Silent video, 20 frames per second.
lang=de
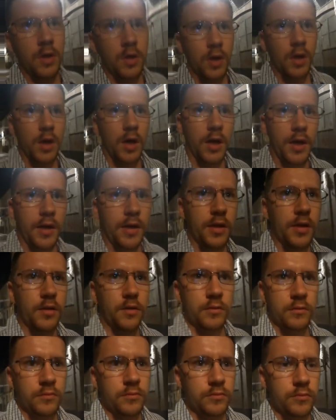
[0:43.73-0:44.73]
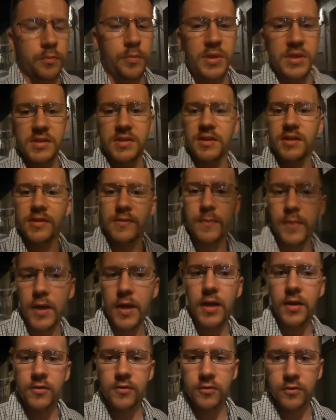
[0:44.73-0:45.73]
einen
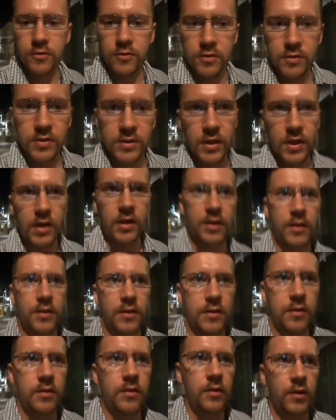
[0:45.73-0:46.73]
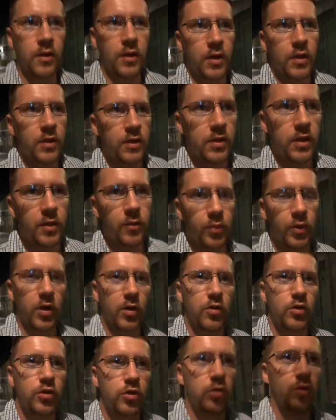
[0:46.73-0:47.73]
Businessplan sozusagen, dann
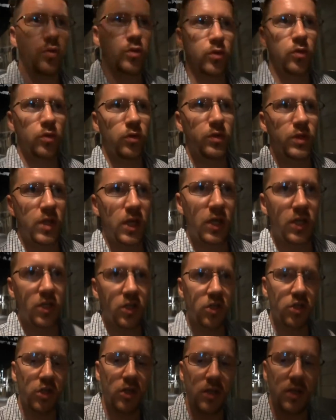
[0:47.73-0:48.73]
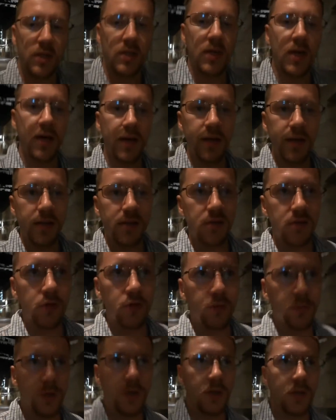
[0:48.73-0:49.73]
brauchst du technische Details
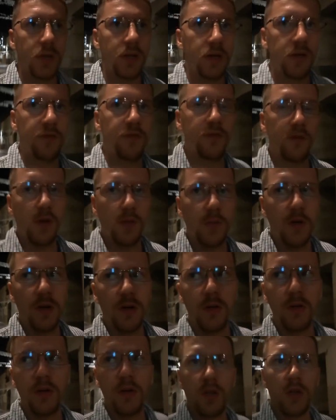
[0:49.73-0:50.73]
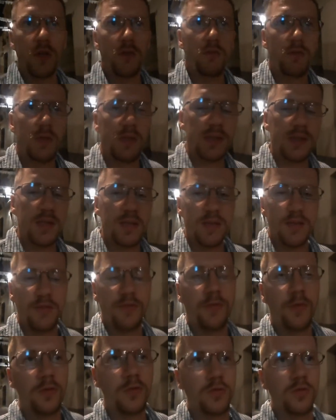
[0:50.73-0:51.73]
über deine Firma, wie das Ganze
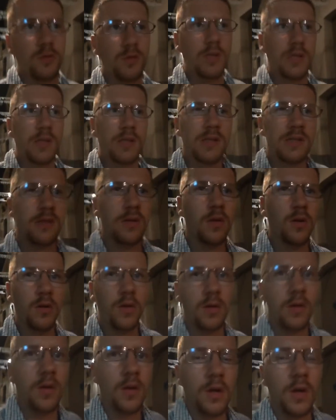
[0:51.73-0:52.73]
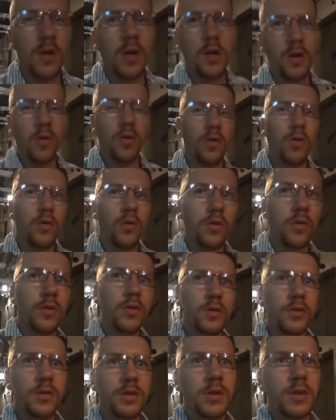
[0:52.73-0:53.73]
funktionieren soll.
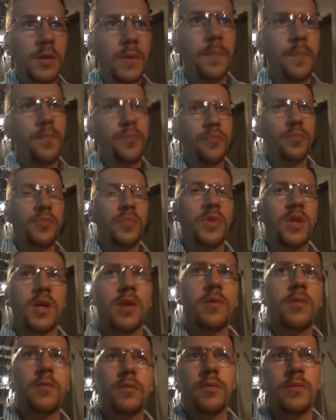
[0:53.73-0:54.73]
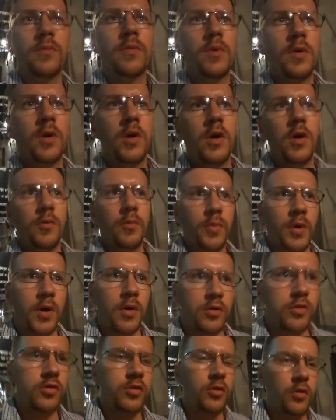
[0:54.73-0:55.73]
Und dann
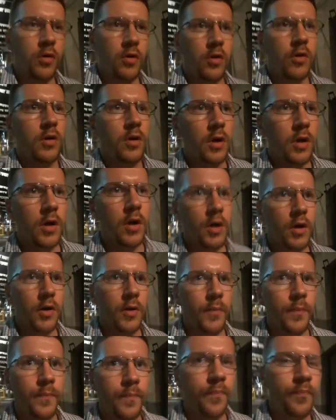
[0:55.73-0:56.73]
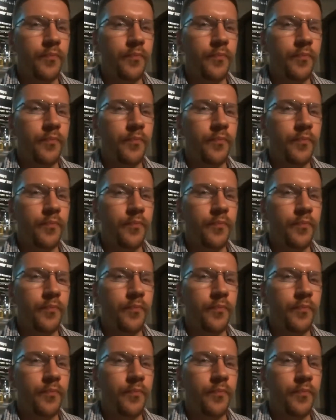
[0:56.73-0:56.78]
brauchst du noch, ähm,